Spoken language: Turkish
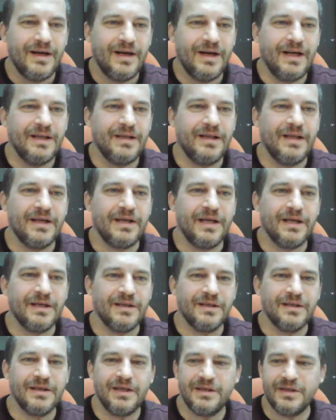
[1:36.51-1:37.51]
Anne
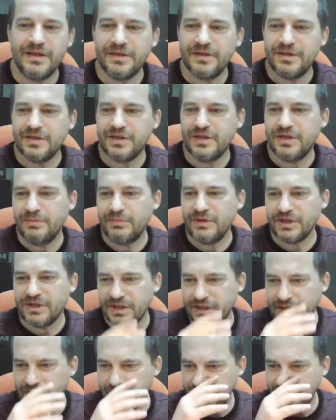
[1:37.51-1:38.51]
karnındayken kişiliği
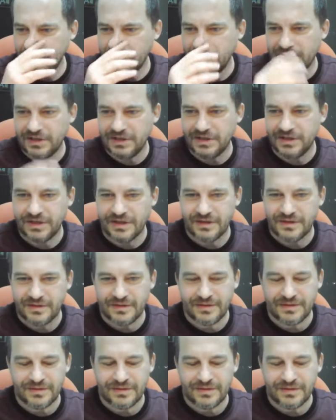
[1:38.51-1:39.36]
başlatabilir miyiz sizce?